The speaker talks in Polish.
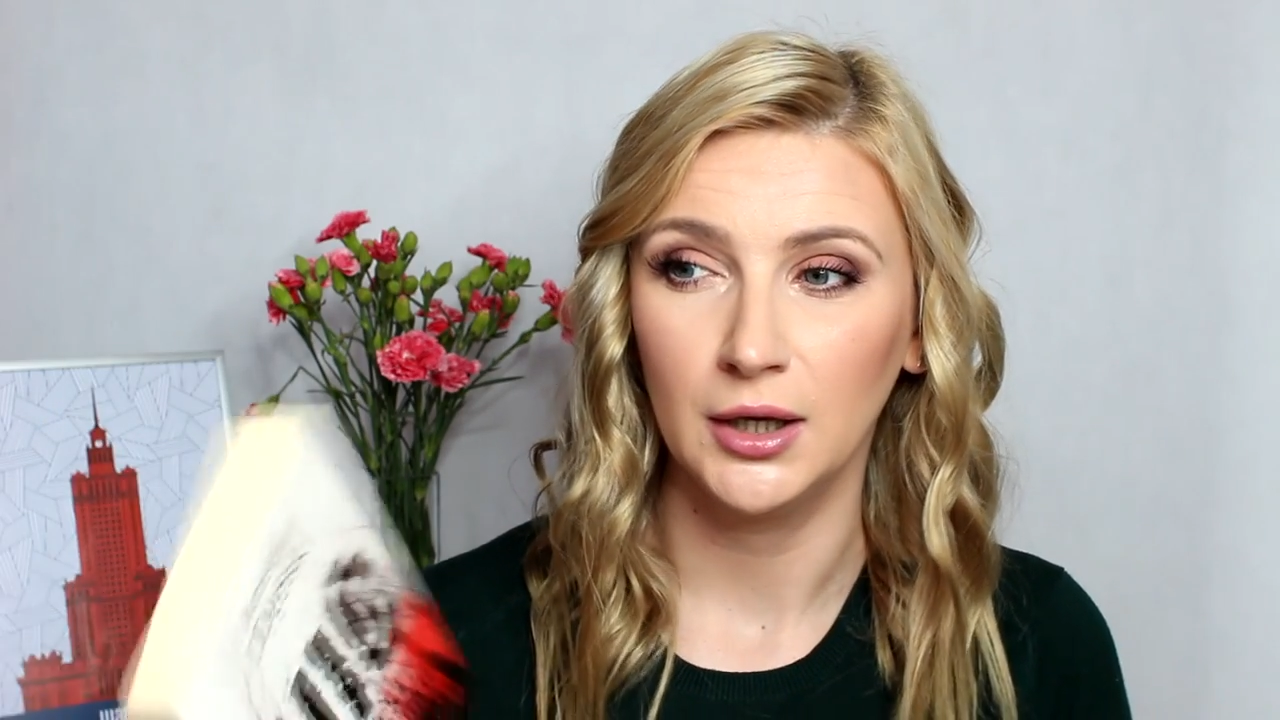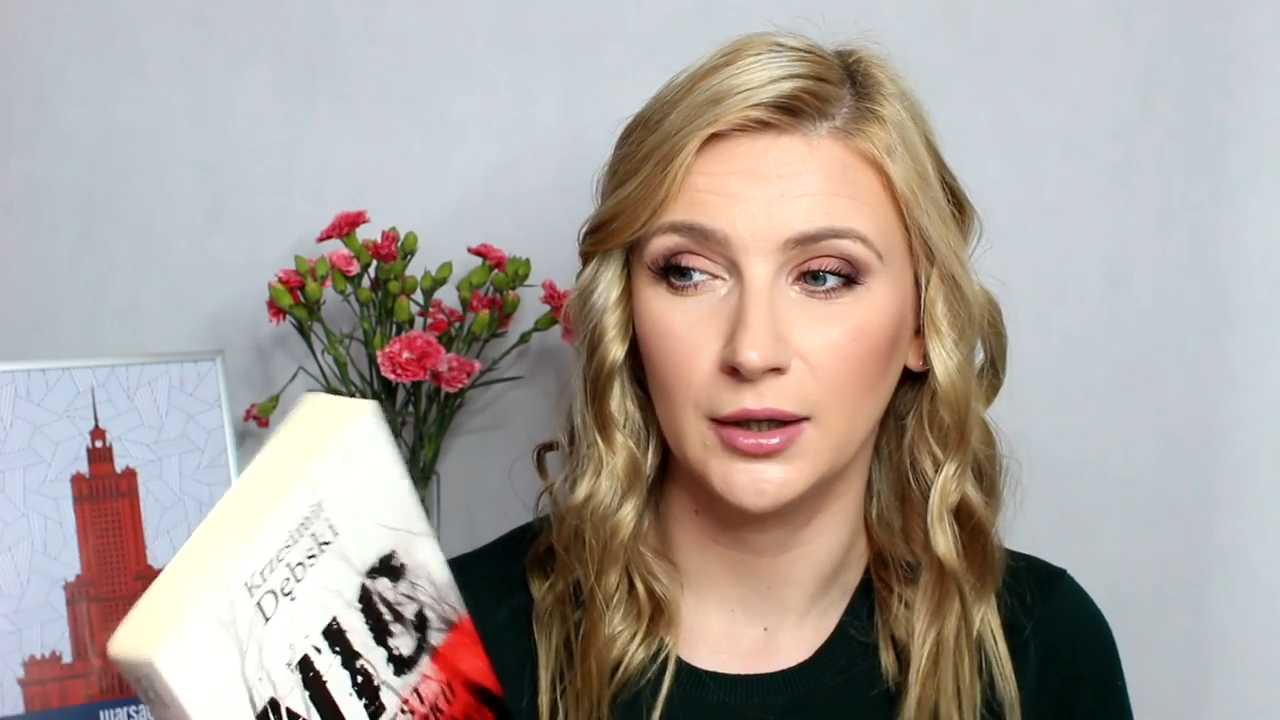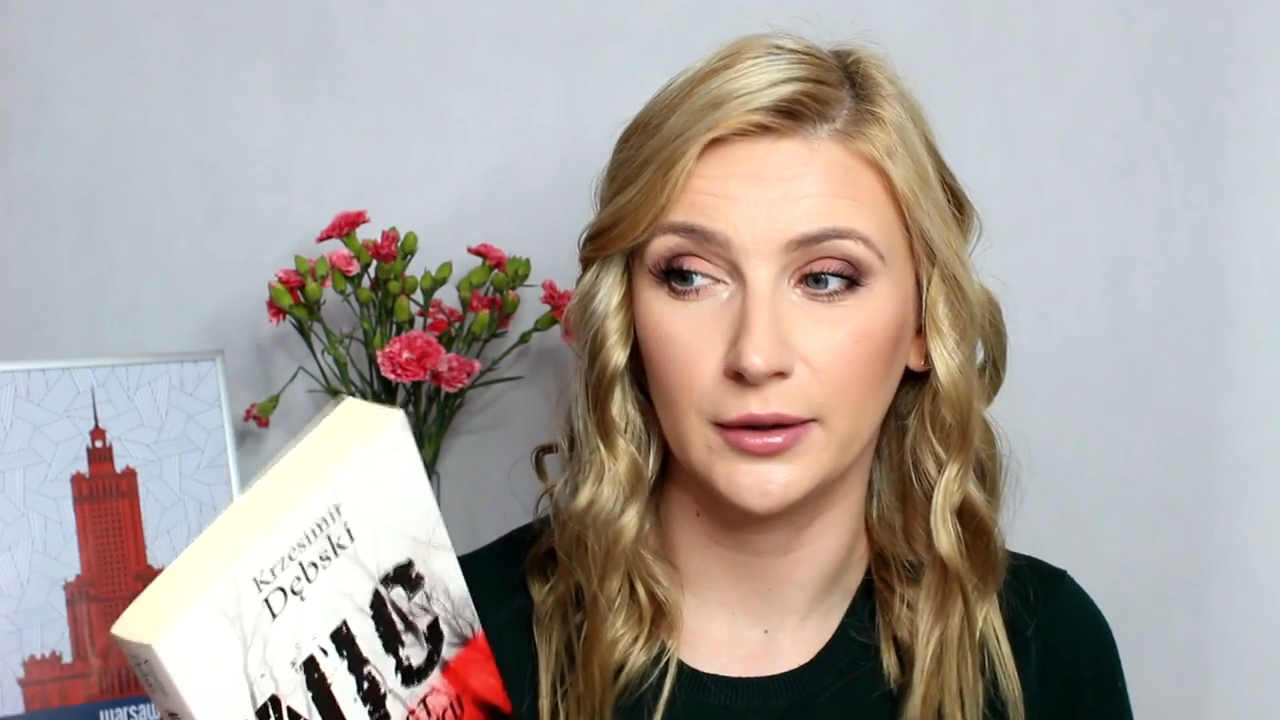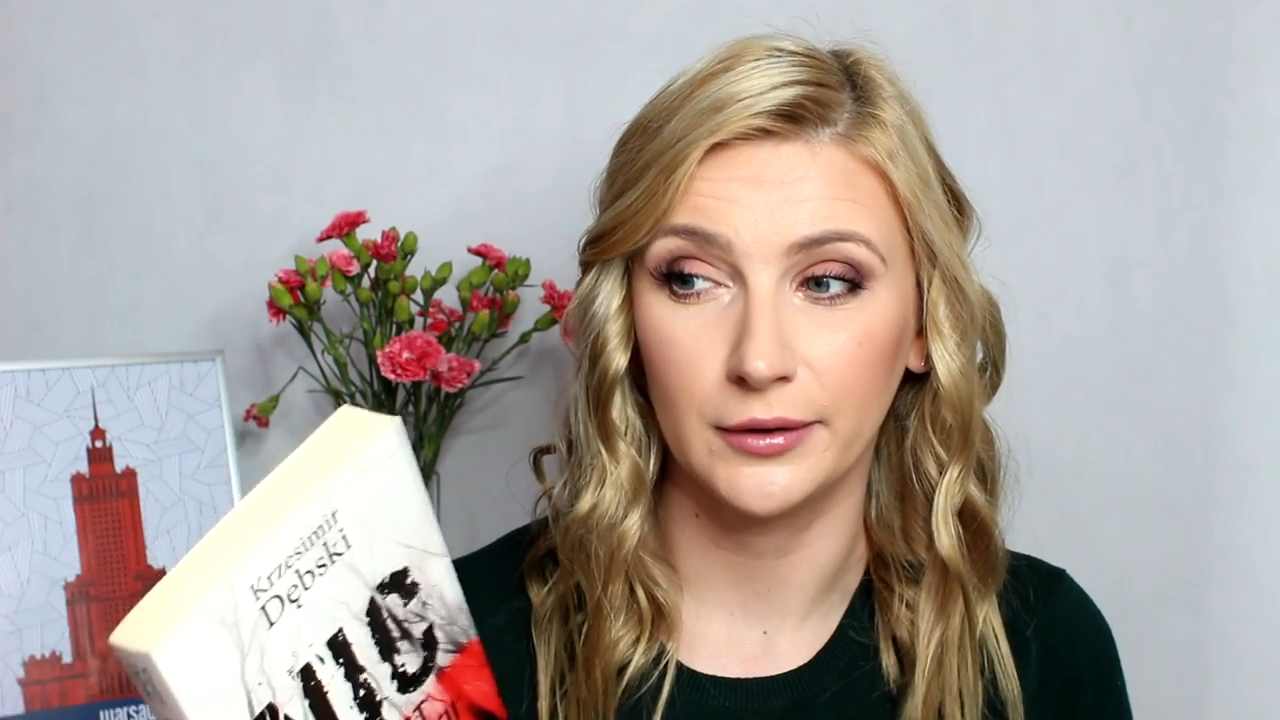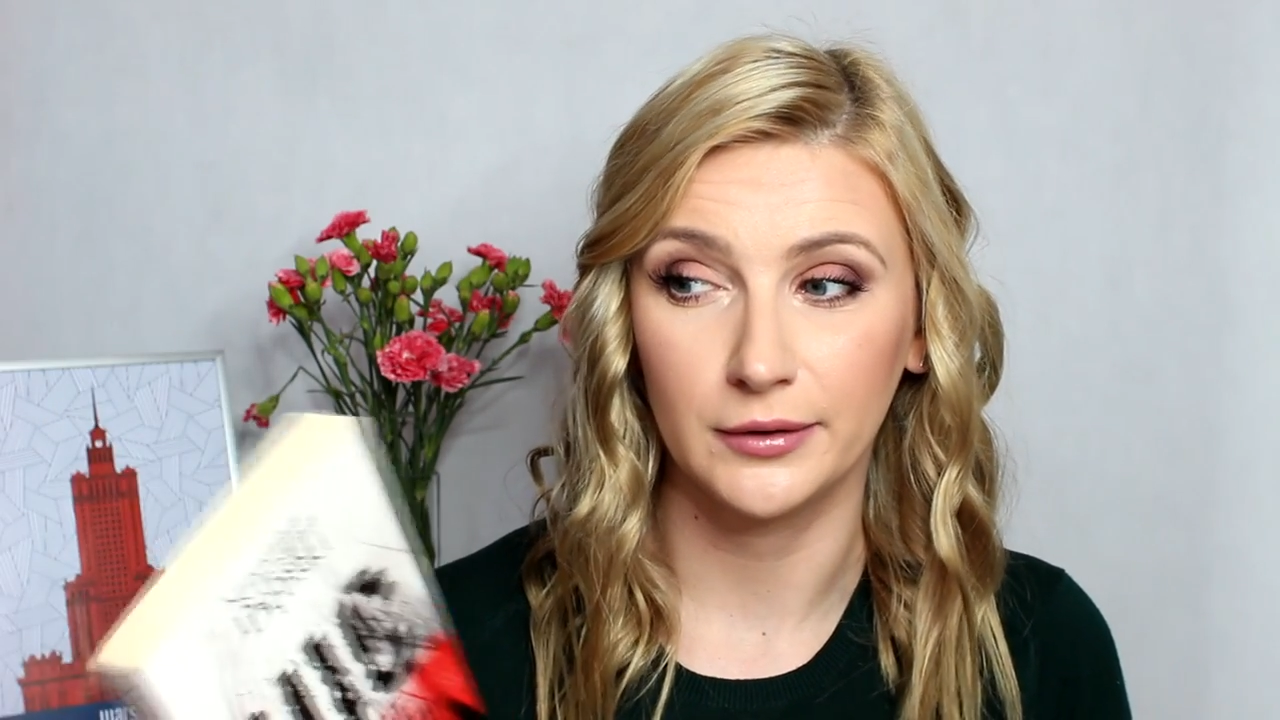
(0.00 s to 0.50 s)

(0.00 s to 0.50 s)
e,